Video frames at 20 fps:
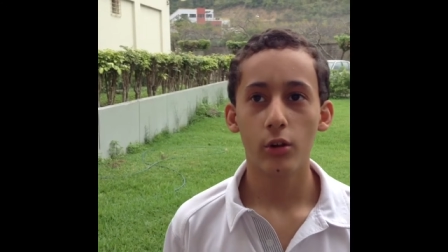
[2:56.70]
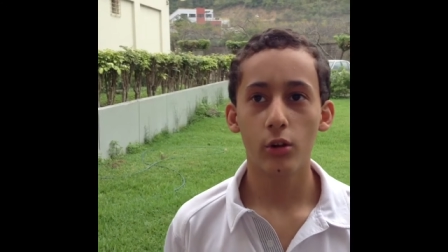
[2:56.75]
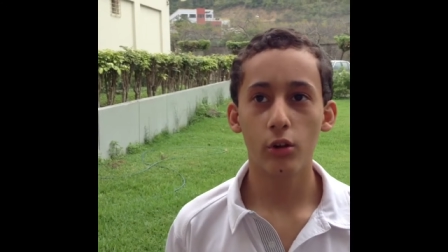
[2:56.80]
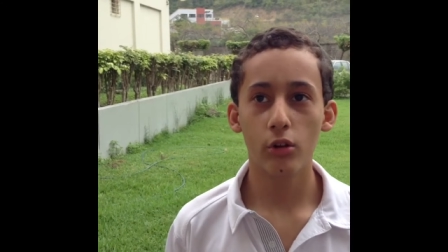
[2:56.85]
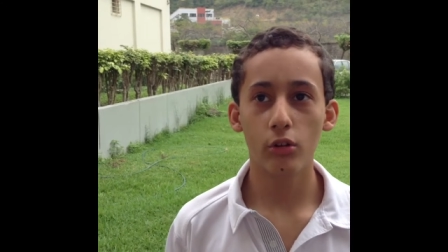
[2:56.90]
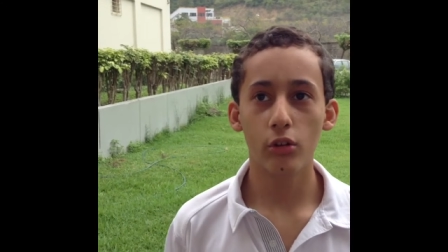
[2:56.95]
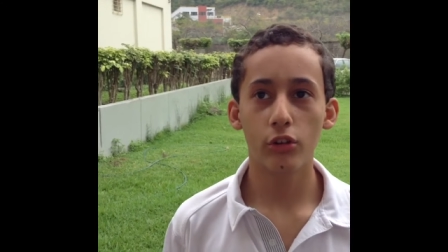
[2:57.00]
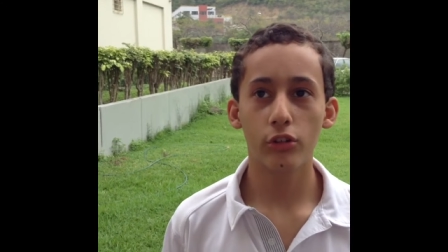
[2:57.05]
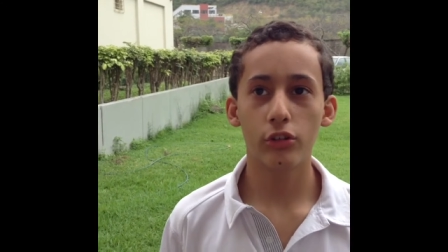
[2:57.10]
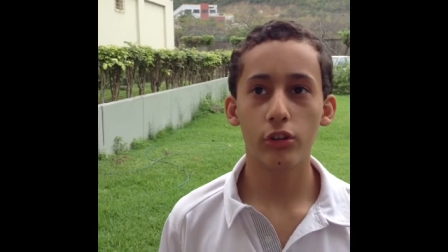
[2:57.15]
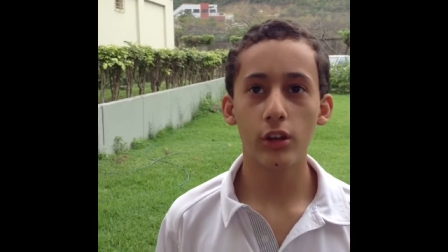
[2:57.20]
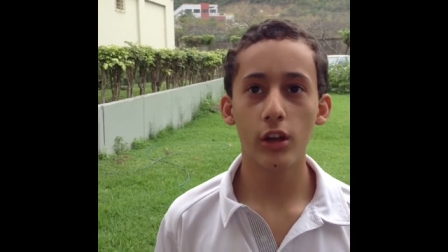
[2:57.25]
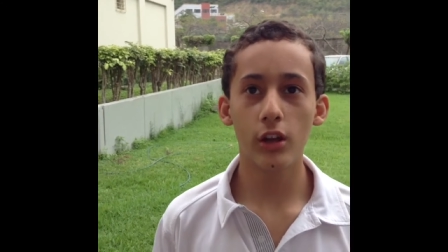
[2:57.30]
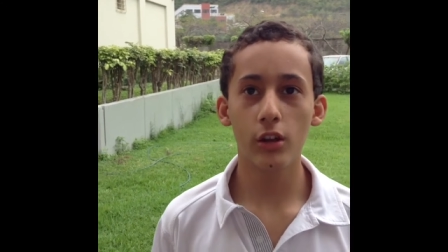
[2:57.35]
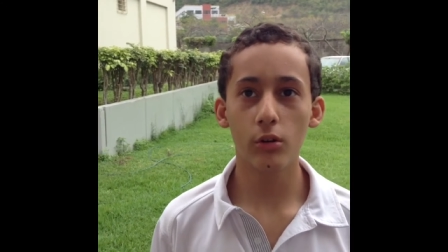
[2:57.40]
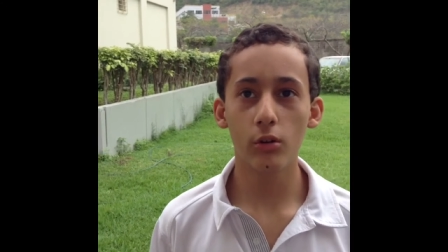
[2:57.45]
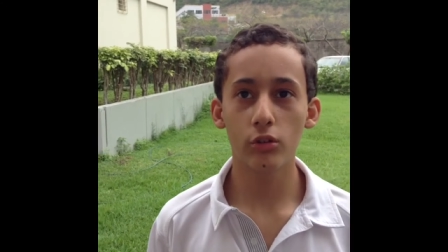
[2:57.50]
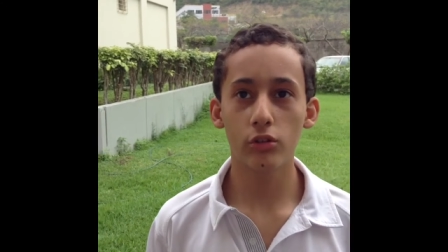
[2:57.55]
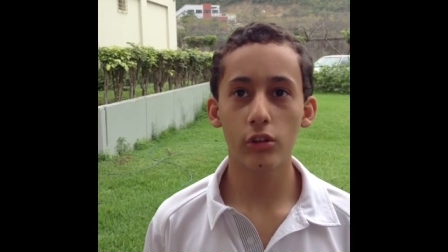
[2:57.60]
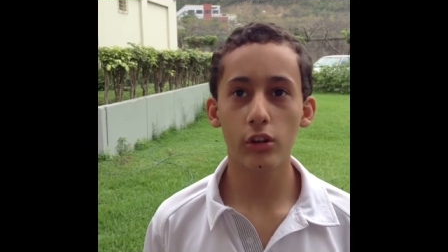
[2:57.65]

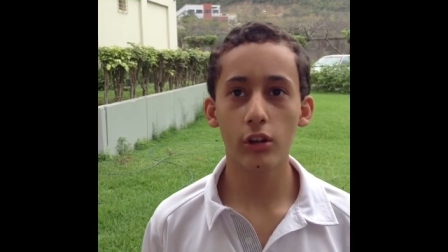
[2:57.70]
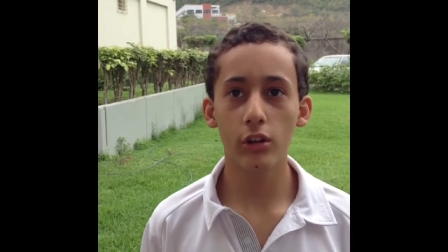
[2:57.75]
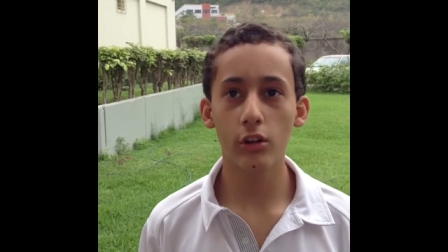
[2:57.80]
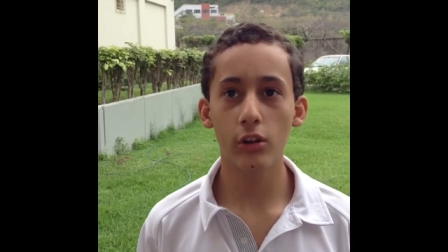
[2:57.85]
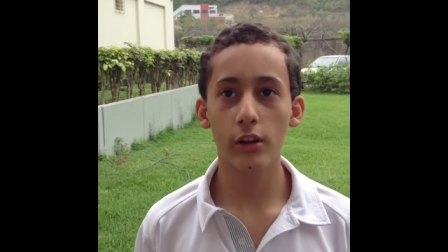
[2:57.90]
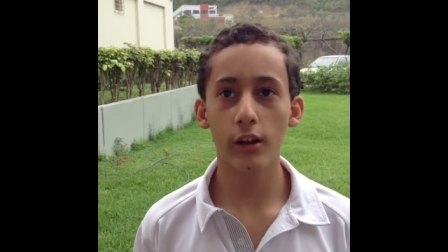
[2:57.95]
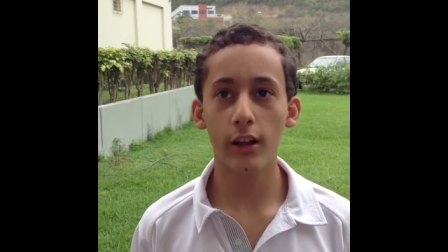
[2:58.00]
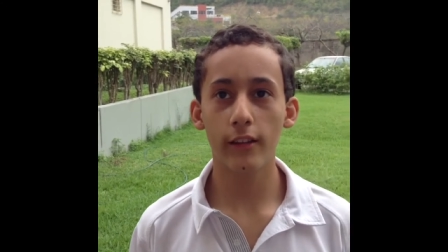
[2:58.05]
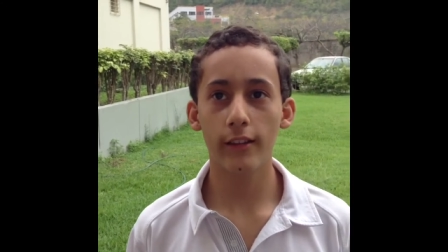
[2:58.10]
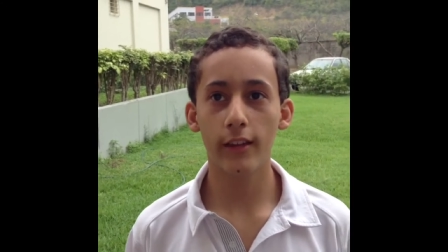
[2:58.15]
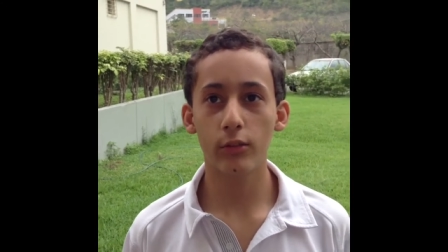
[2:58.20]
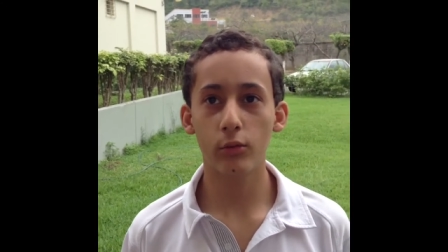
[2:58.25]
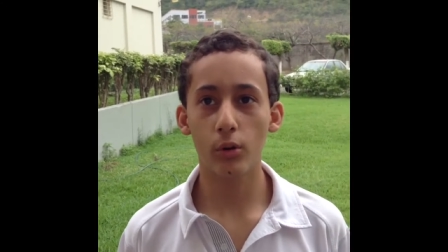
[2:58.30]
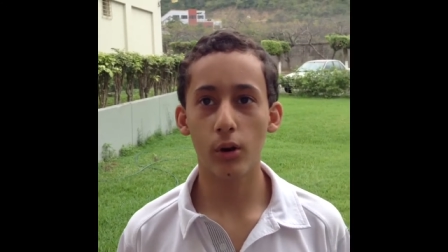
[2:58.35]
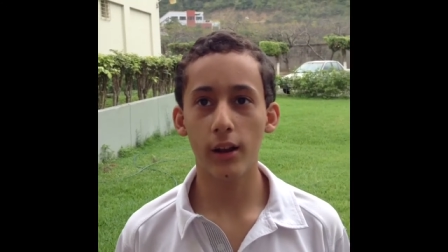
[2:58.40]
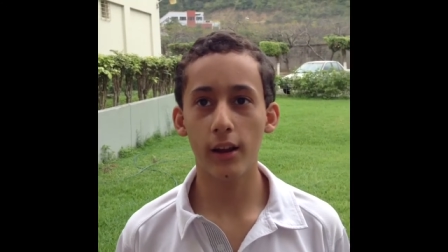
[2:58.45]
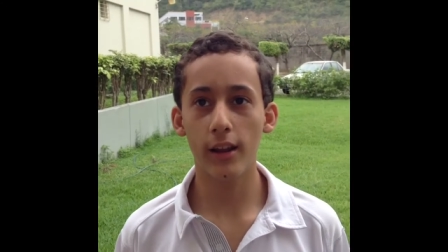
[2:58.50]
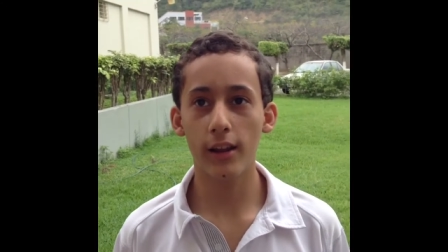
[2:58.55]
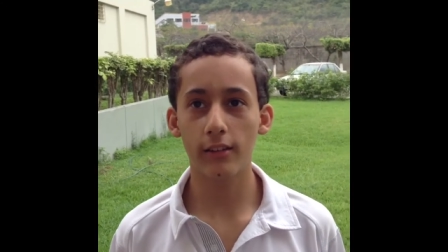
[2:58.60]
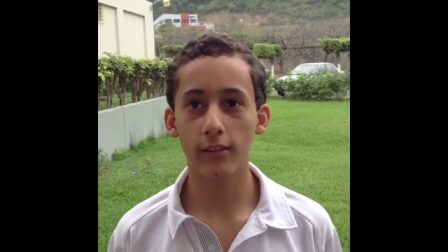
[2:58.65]
Conocían los ciclos de la
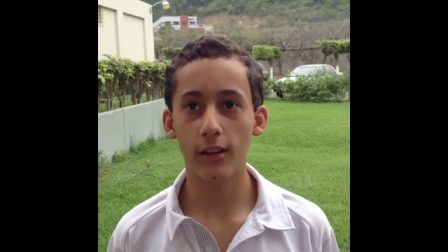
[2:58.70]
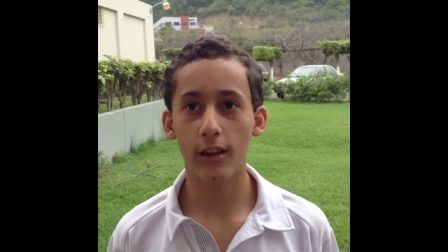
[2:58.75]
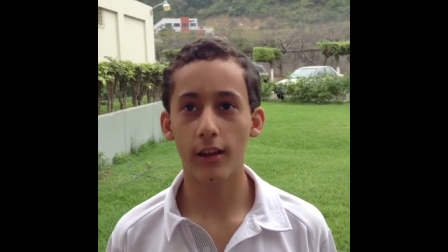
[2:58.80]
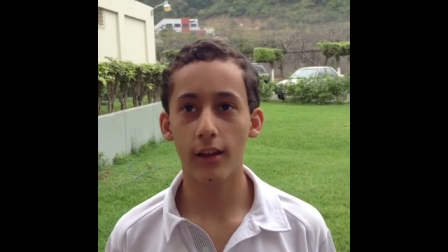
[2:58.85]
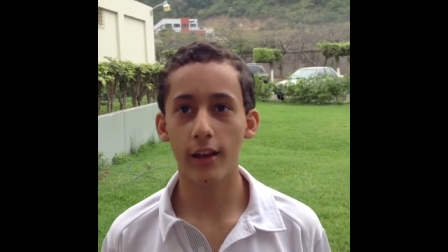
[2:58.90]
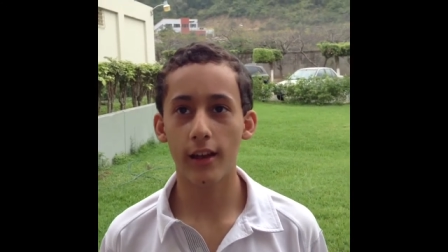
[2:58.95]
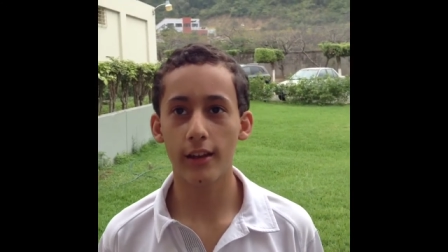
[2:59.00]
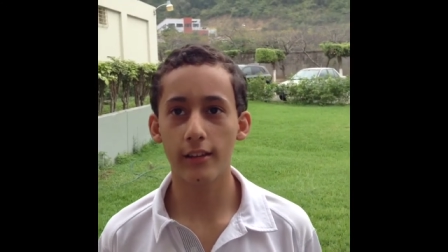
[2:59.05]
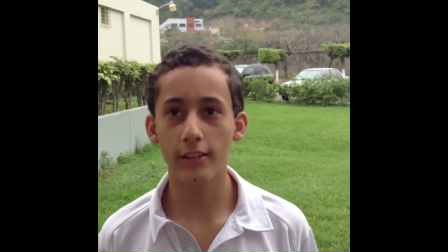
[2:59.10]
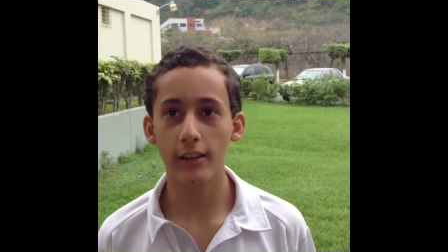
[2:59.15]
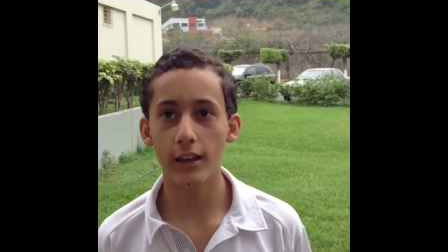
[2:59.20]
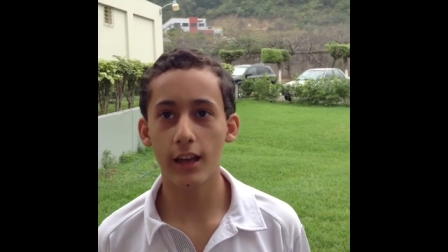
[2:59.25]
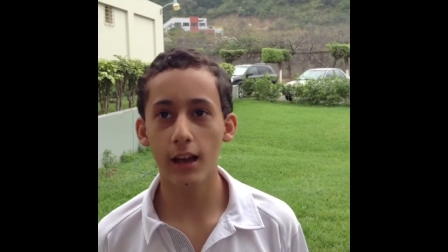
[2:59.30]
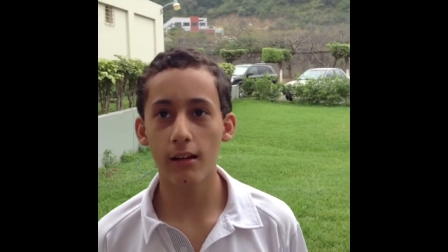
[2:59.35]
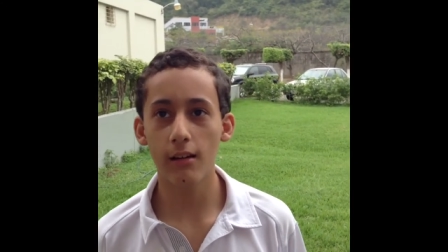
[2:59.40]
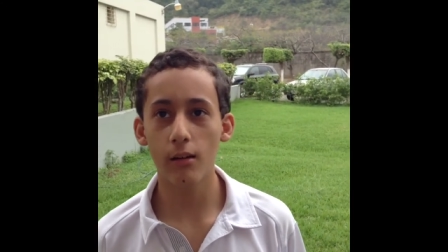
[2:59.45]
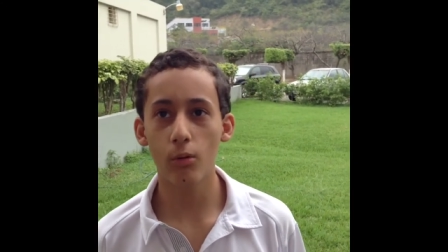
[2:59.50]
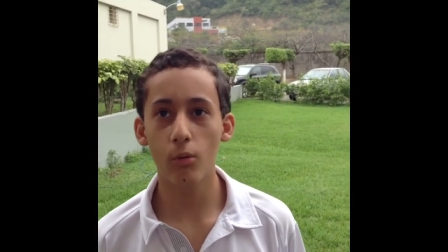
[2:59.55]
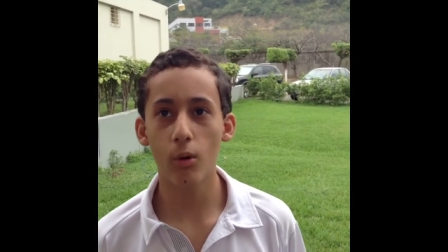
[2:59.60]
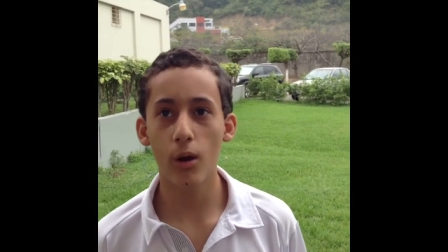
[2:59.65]
naturaleza e
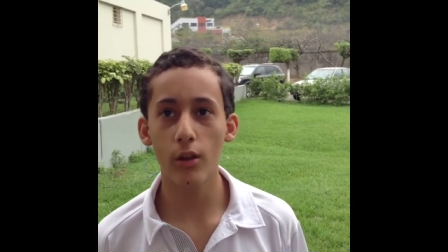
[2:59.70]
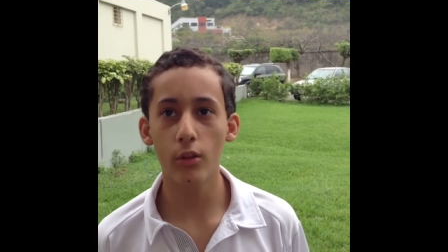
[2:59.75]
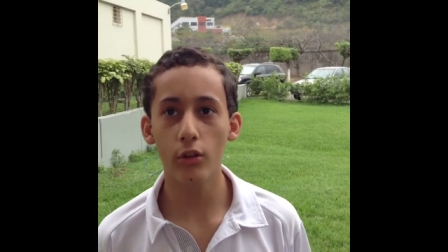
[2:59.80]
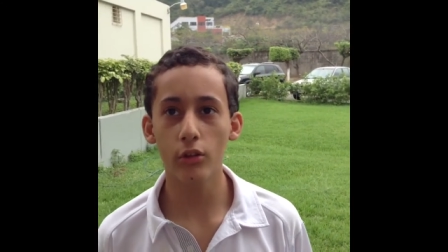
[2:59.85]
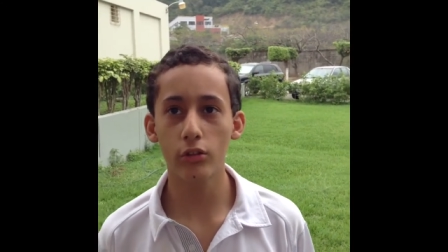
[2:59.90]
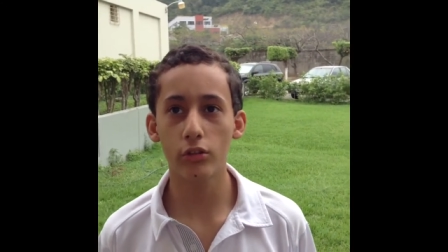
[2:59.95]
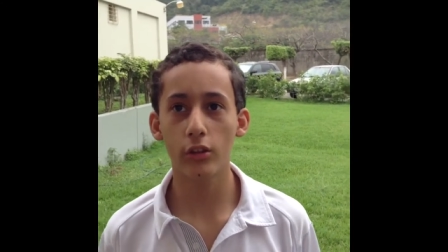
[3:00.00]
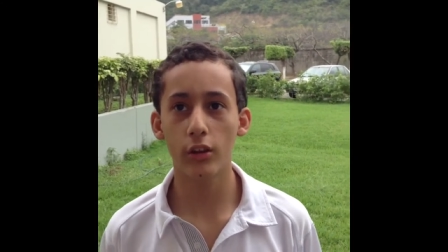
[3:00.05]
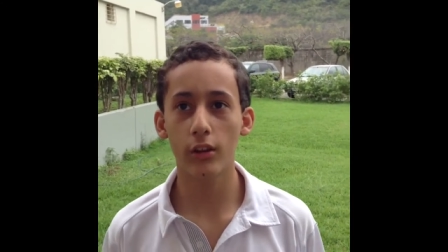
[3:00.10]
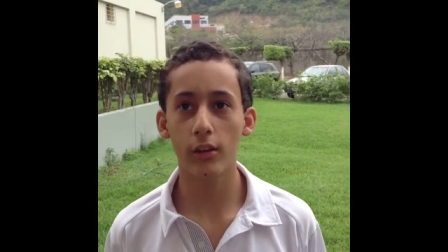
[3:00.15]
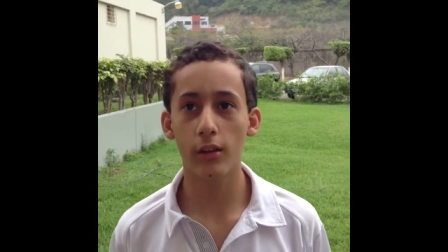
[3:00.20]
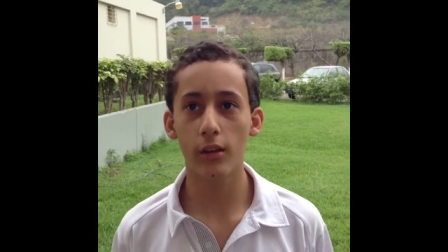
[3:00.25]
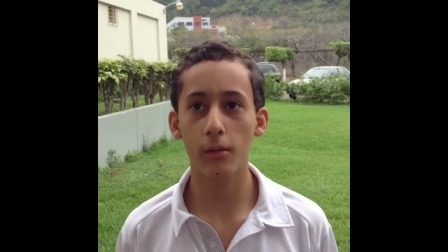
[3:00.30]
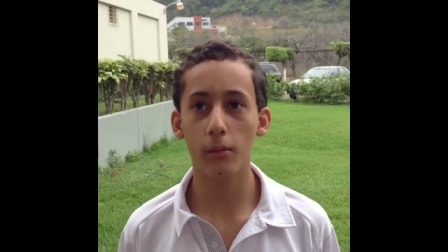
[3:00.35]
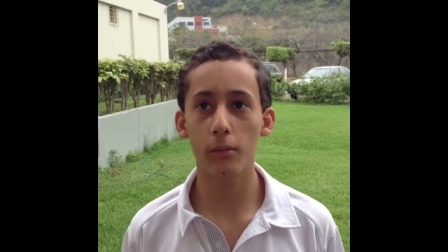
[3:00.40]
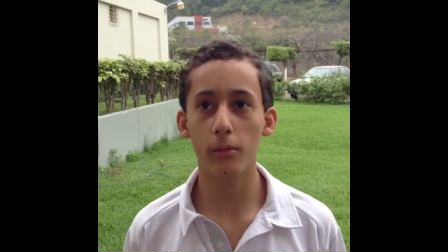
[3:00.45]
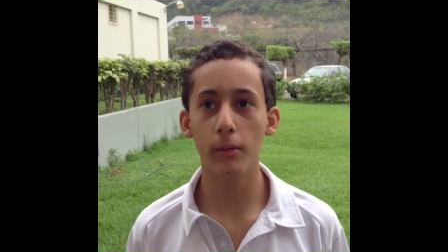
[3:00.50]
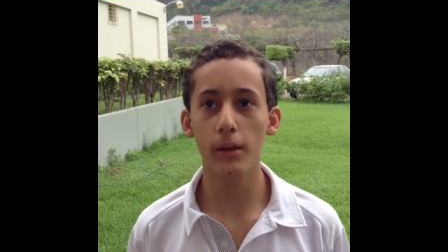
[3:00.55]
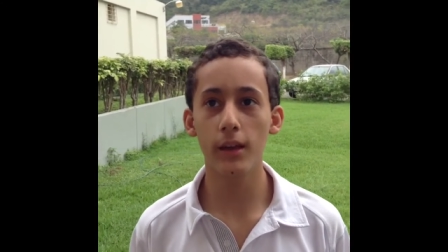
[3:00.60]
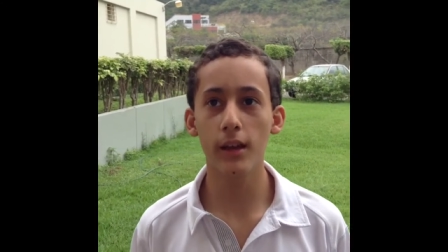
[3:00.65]
indicaban cuándo se
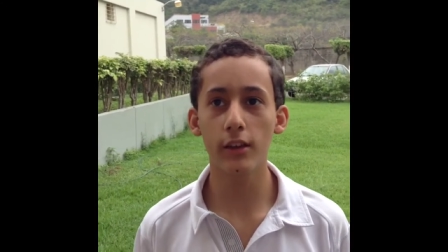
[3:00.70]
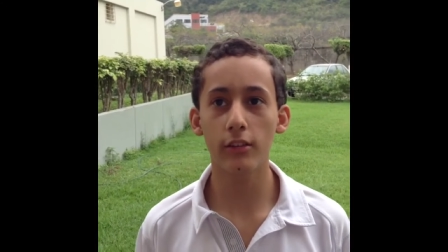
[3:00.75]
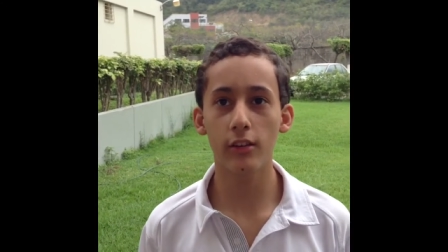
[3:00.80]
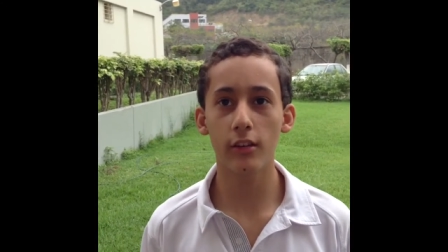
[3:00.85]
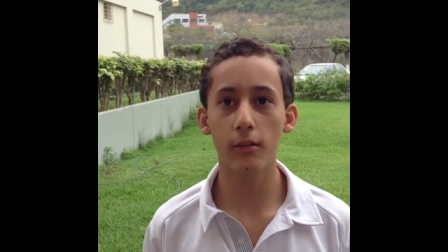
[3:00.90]
debía